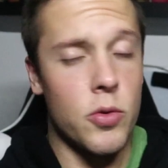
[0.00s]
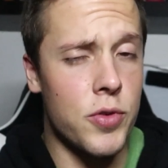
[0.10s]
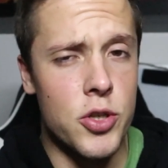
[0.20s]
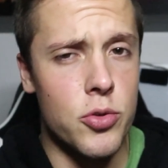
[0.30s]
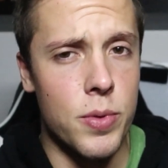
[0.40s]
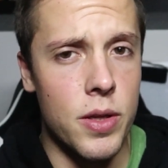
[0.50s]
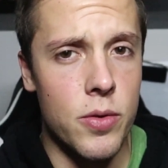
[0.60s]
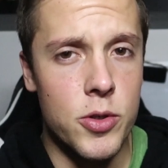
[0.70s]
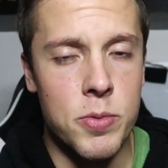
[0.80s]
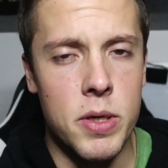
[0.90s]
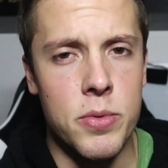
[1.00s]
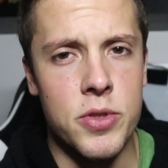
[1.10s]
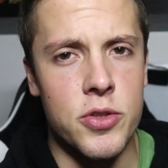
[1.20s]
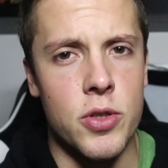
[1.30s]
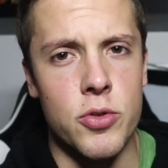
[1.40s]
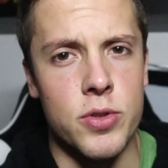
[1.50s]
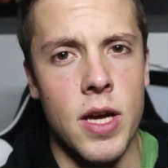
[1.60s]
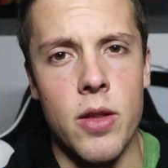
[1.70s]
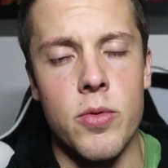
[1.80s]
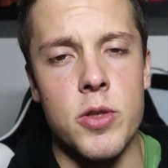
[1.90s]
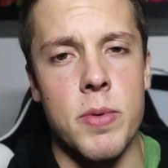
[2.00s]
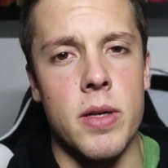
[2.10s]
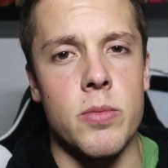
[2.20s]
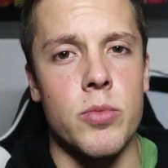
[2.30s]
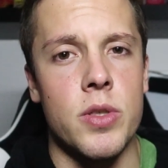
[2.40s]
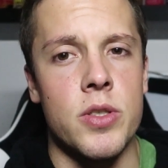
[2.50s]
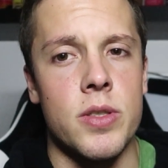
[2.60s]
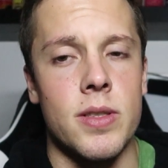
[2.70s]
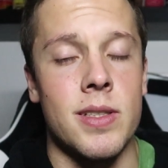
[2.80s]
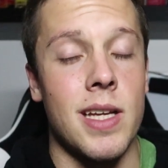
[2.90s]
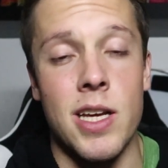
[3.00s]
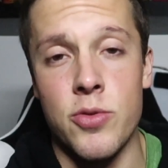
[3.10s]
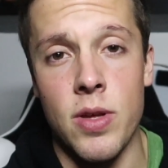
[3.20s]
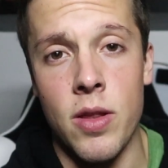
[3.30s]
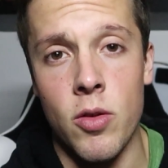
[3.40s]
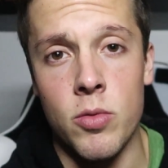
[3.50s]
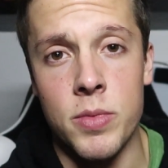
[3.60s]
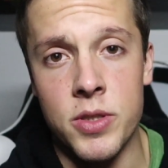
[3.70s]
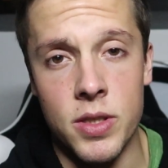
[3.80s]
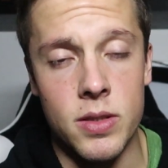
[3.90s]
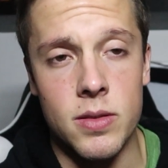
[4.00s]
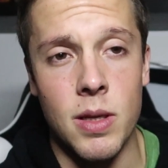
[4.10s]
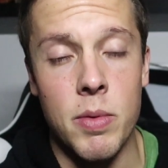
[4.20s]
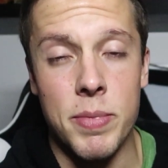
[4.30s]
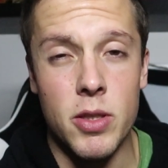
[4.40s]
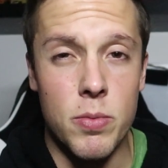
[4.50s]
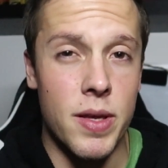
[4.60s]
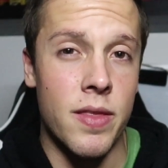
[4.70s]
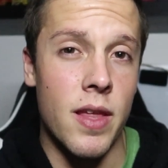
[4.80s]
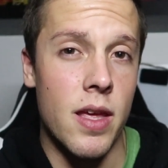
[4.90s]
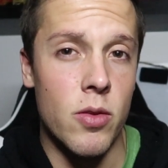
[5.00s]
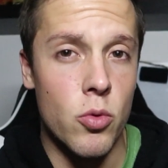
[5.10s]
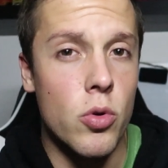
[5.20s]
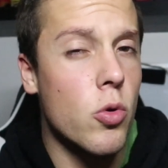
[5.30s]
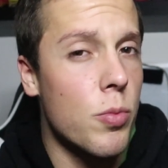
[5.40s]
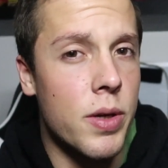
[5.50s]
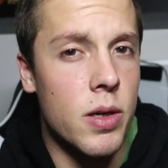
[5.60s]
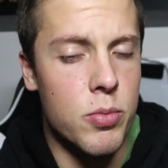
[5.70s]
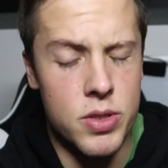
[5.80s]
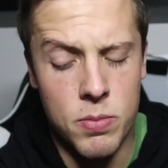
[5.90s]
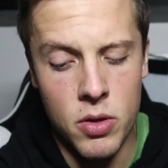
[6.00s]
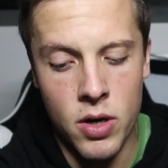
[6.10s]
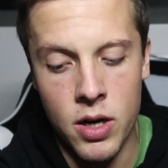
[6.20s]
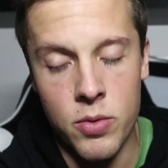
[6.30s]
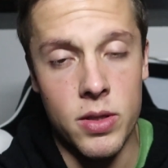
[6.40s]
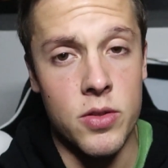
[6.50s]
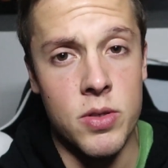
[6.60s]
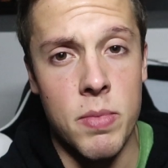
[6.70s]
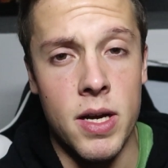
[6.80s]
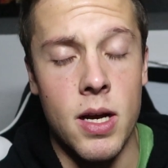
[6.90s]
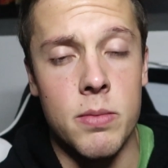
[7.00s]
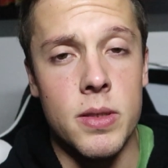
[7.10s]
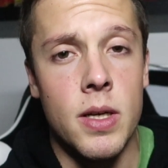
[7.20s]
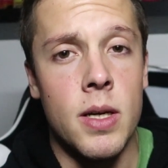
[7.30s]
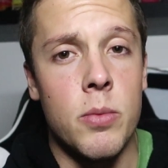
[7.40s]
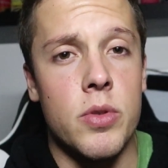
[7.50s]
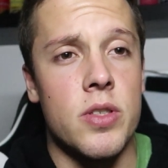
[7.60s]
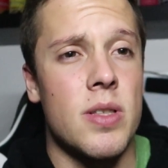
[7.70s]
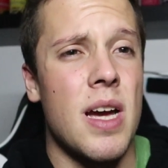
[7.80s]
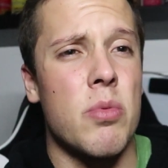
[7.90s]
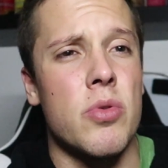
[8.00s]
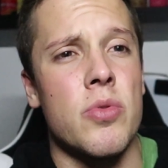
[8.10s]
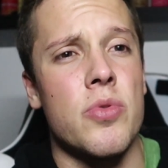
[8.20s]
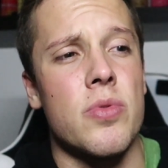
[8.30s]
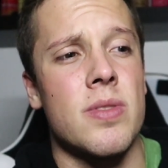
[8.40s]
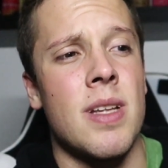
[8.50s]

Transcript: Então foi este o vídeo, espero que vocês tenham gostado, espero que, muitas que tenha ajudado alguma gente, também para ter uma ideia do que comer, por exemplo agora à noite antes de ir para a cama, muita gente, ah Bruno,